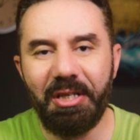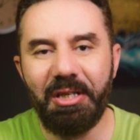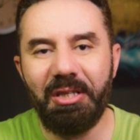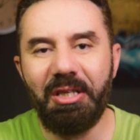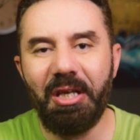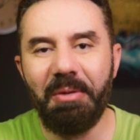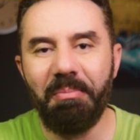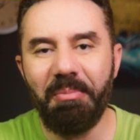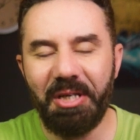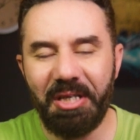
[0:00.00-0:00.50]

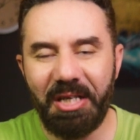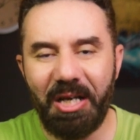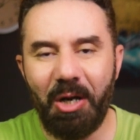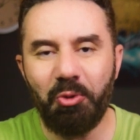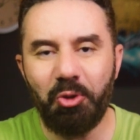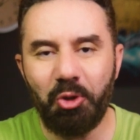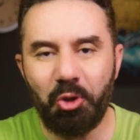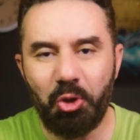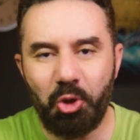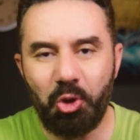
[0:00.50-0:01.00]
جدا من
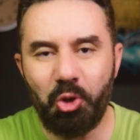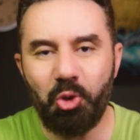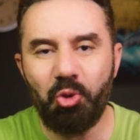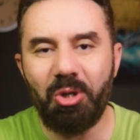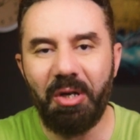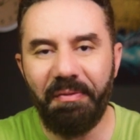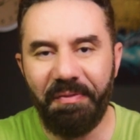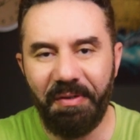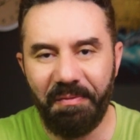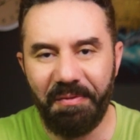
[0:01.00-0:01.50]
جودة
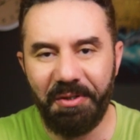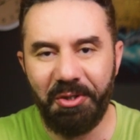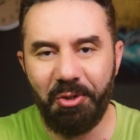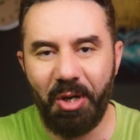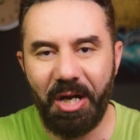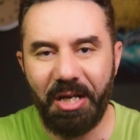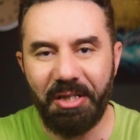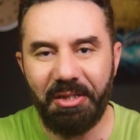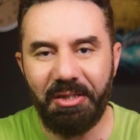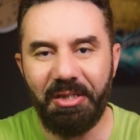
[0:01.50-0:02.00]
الصورة في
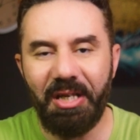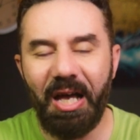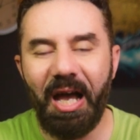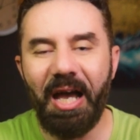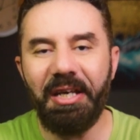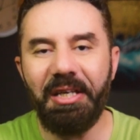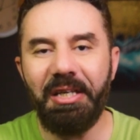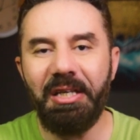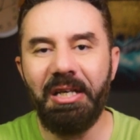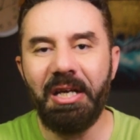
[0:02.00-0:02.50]
الفيديوهات
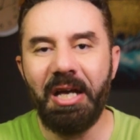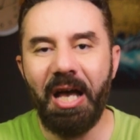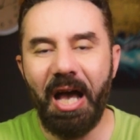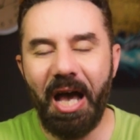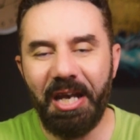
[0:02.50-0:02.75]
يعني